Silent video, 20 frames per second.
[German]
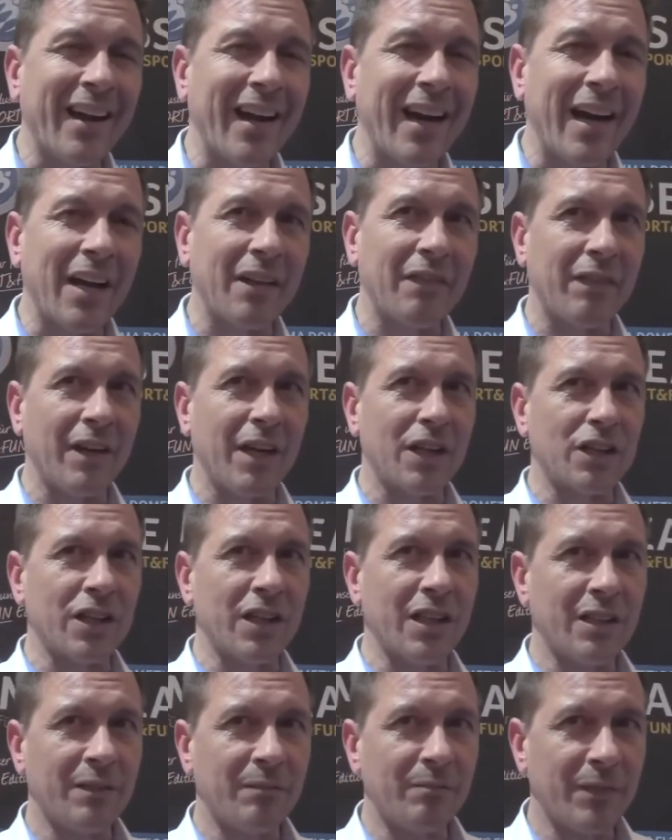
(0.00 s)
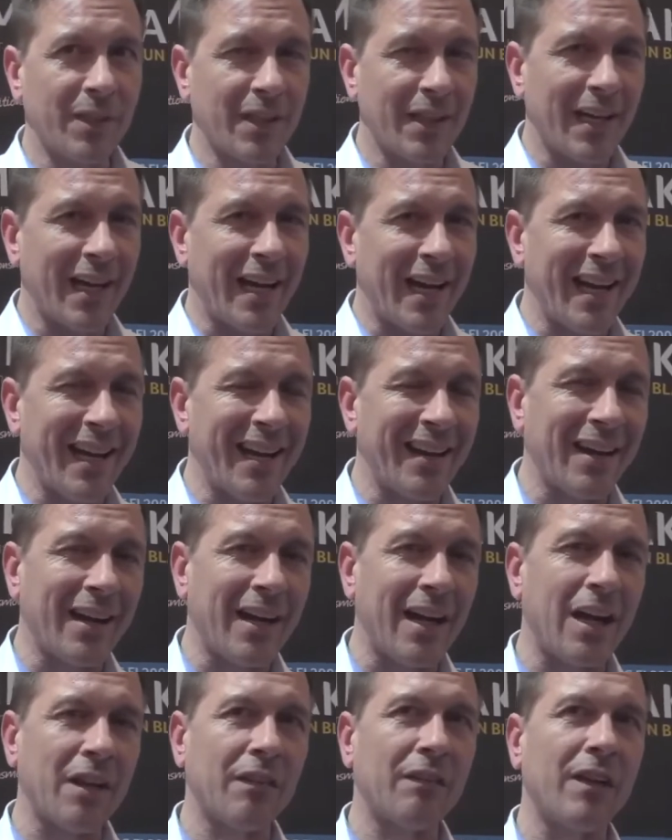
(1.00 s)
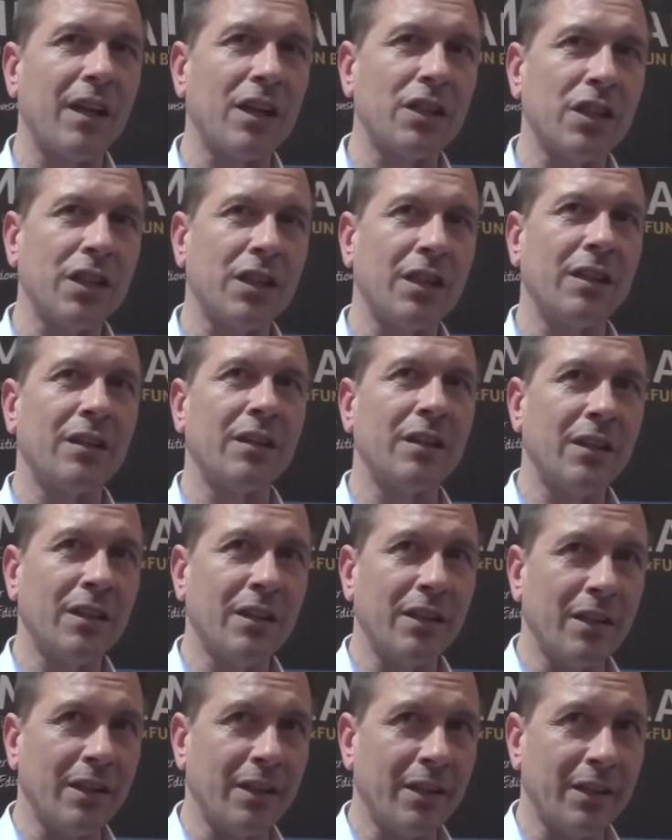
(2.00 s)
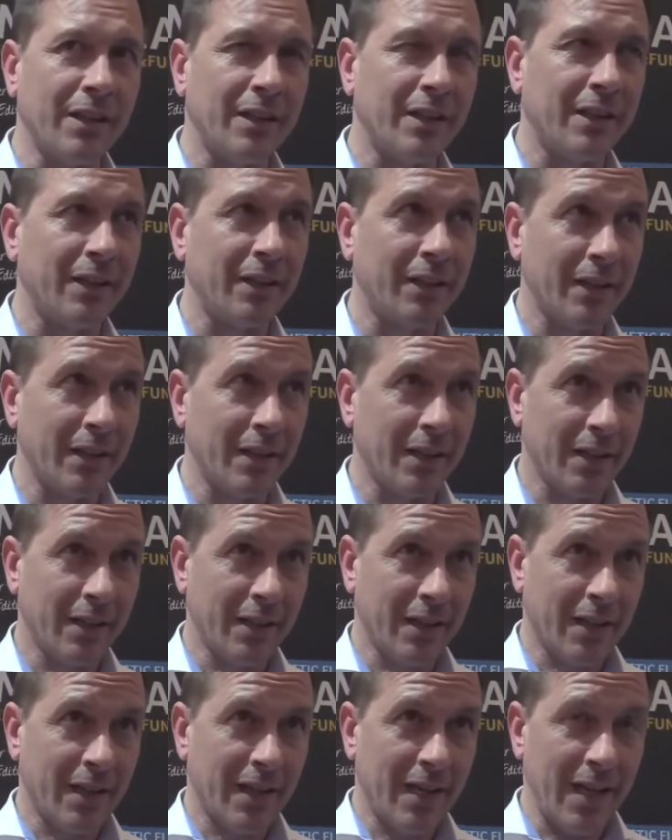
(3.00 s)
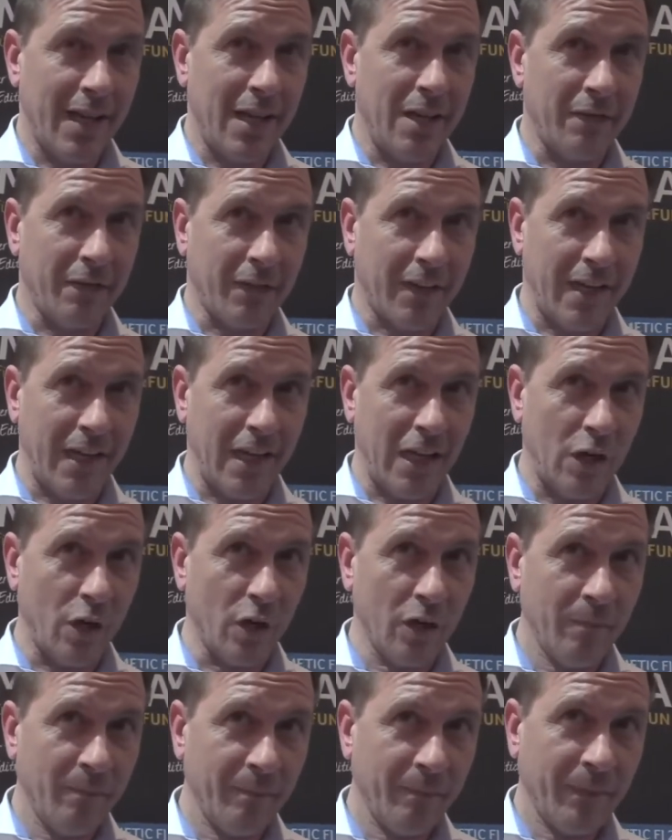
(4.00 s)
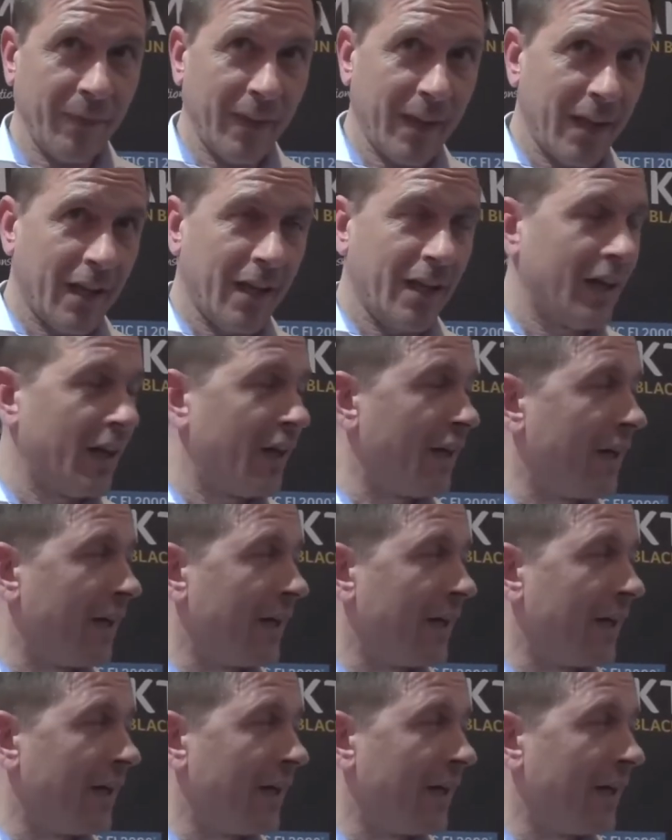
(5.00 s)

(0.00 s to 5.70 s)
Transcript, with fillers: Gasflasche mit einer Gasflasche äh, 11 Kilo. Mhm.